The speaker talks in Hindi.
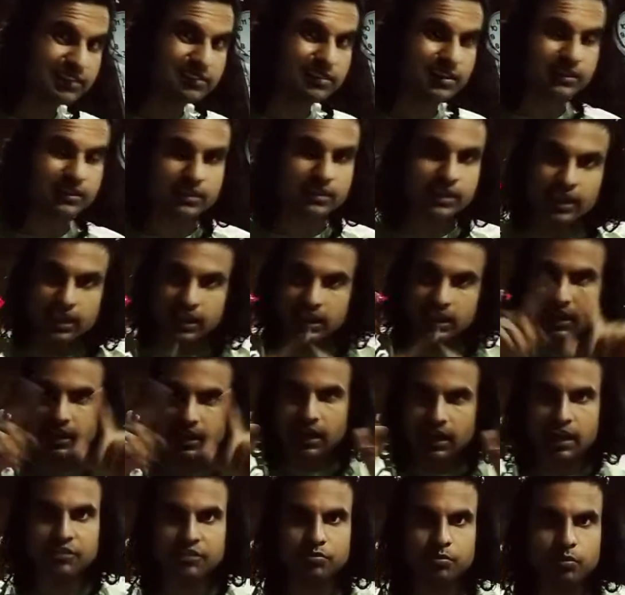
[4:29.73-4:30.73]
सकते हैं एक
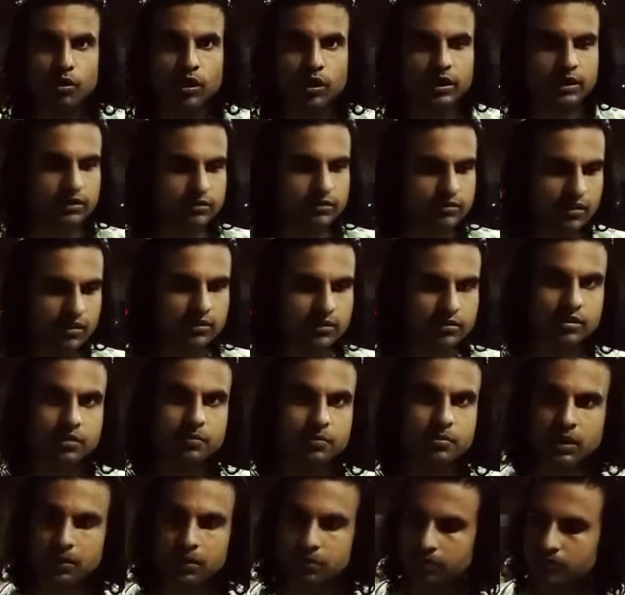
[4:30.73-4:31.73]
लाइफ बॉय इसी रस्सी
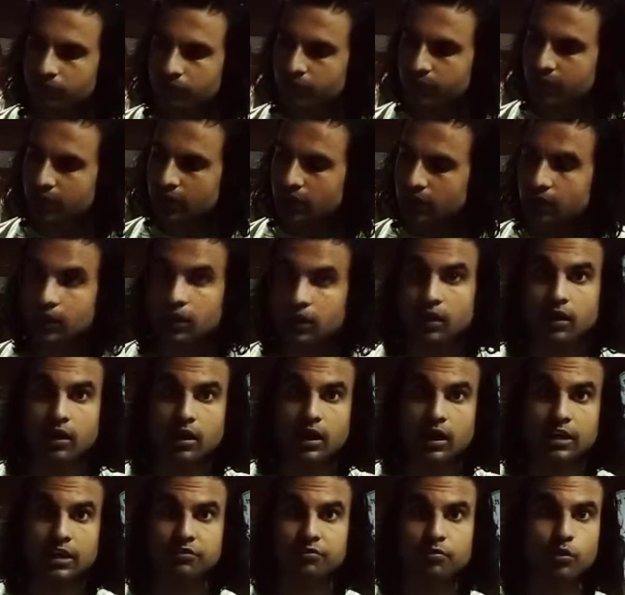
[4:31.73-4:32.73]
पे हम
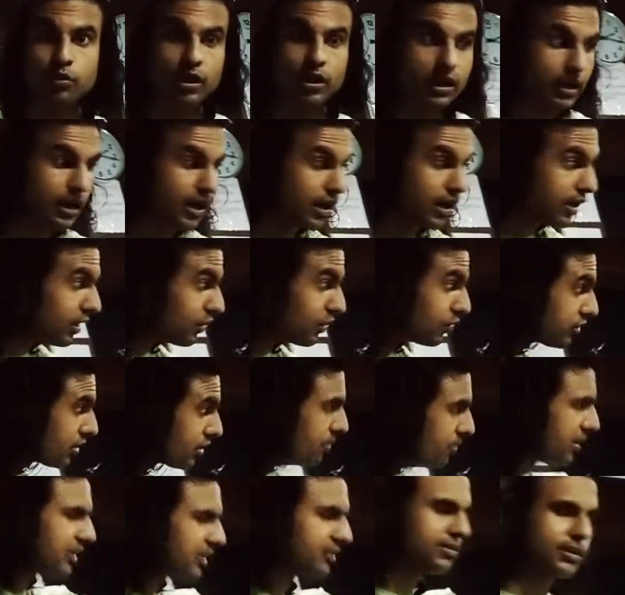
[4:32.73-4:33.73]
लाइफ बॉय लगाकर उसे
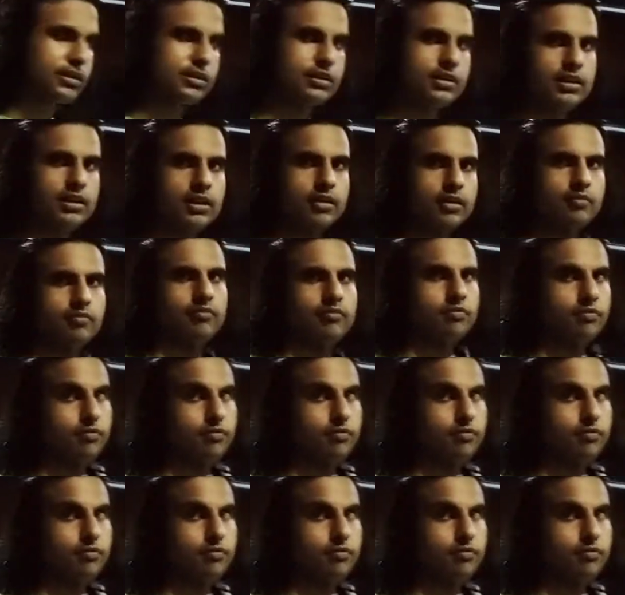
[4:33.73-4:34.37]
भेज सकते हैं